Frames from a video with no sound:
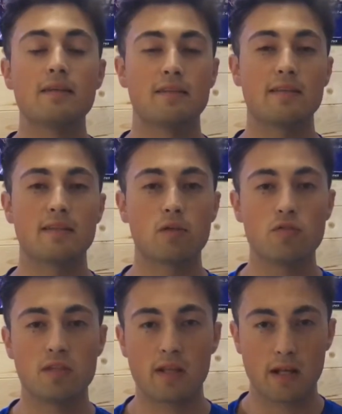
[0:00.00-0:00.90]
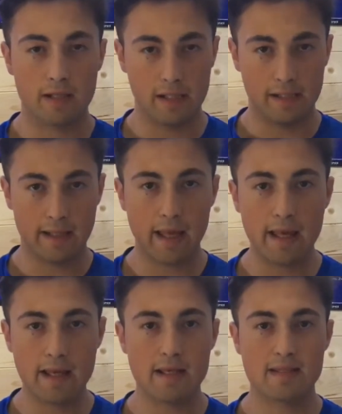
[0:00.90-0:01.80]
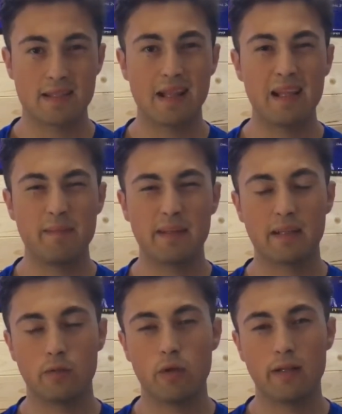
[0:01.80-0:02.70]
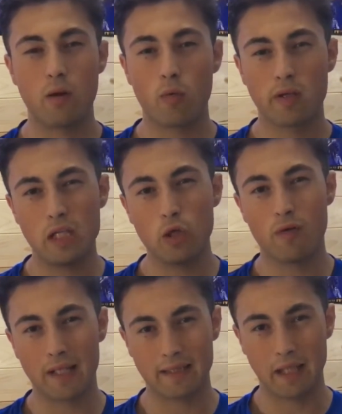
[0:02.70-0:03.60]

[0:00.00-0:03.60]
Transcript: senza considerare il case, l'alimentatore da 1 kW